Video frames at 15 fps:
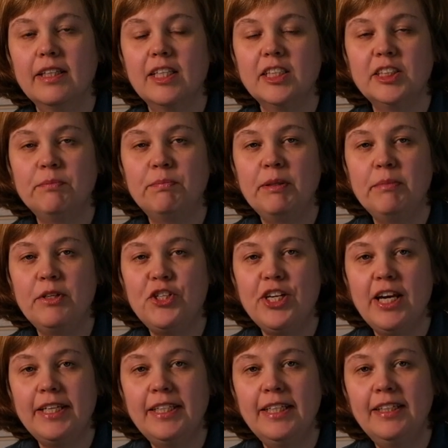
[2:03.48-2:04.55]

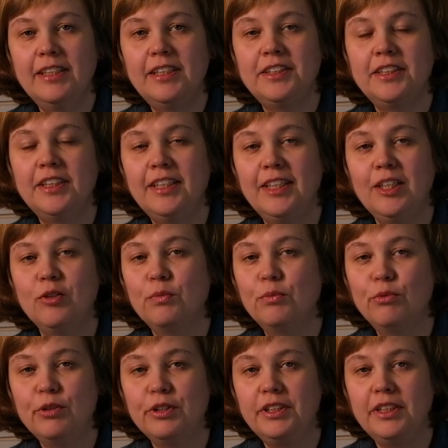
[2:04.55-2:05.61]
достопримечательности и
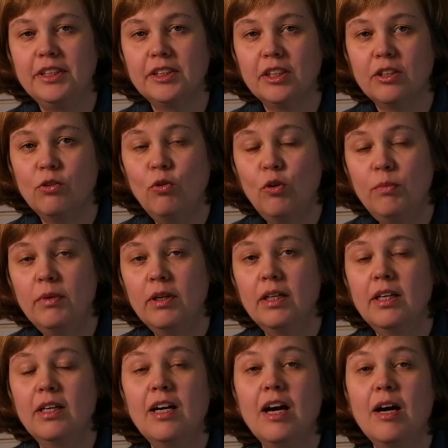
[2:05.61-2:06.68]
любуясь языком,
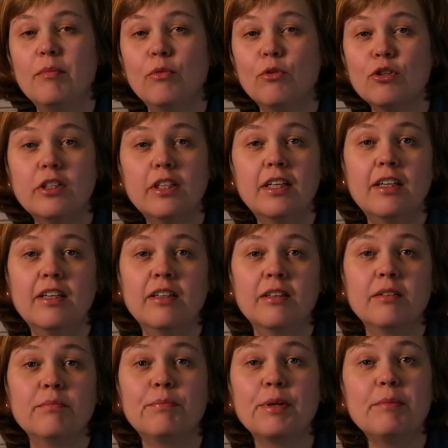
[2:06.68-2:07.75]
можно
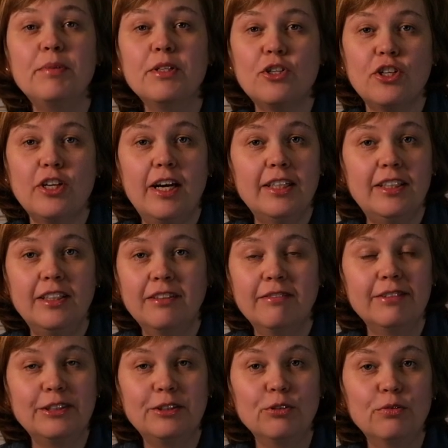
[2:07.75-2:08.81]
пробежать,
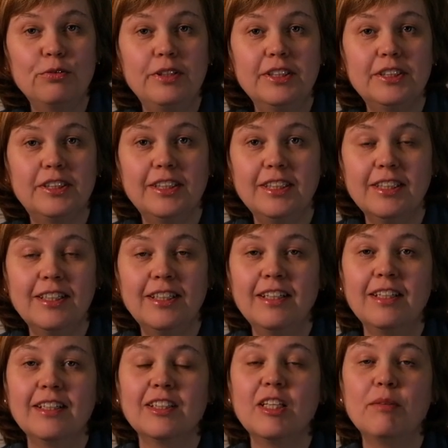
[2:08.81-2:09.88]
выснув язык,
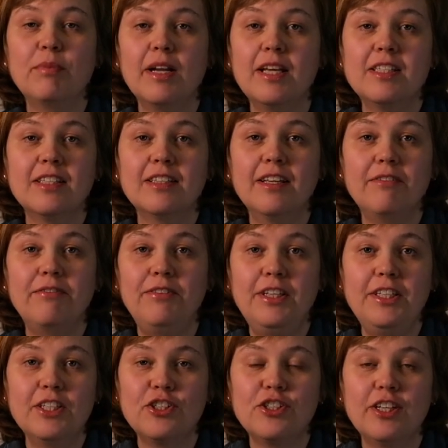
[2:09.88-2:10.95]
добраться до
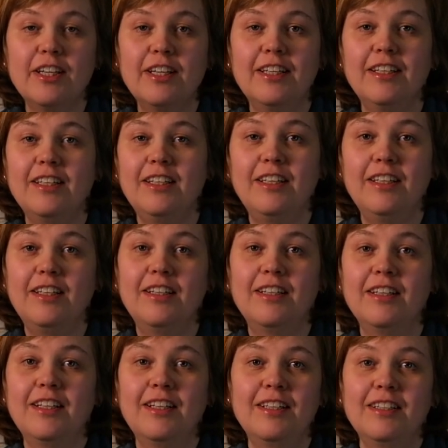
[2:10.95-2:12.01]
финиша и
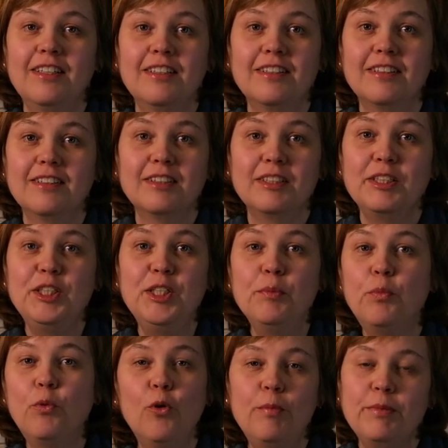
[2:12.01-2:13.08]
не
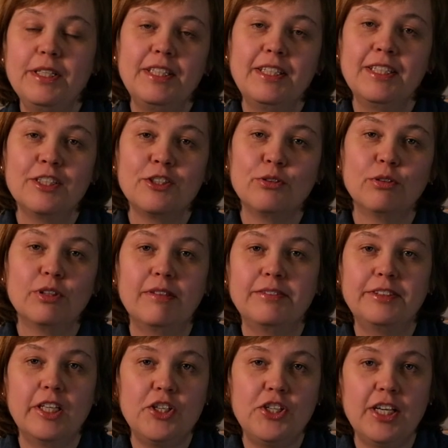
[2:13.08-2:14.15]
помнить, что там
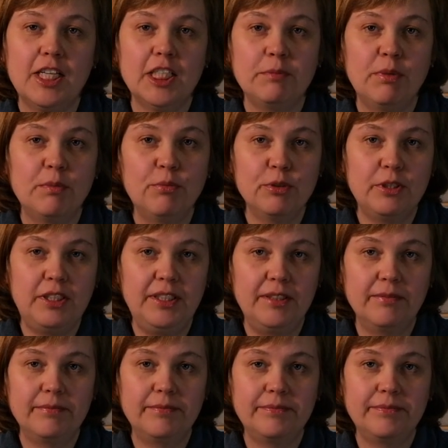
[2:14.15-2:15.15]
встречалось по пути.